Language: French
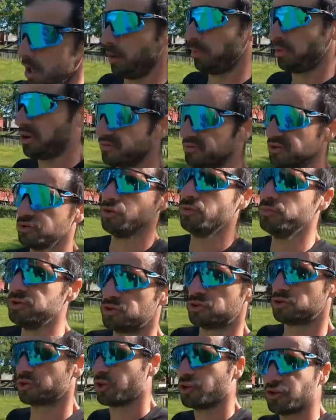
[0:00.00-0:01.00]
après 22
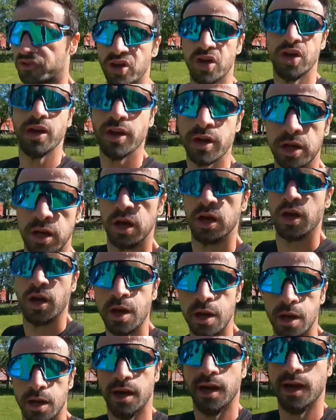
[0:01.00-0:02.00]
minutes 30,
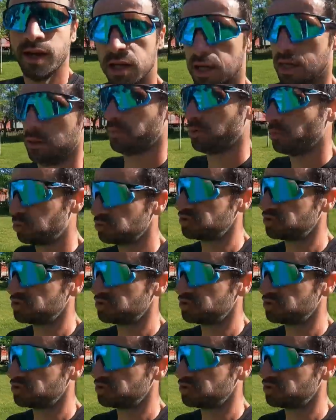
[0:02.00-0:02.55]
un un peu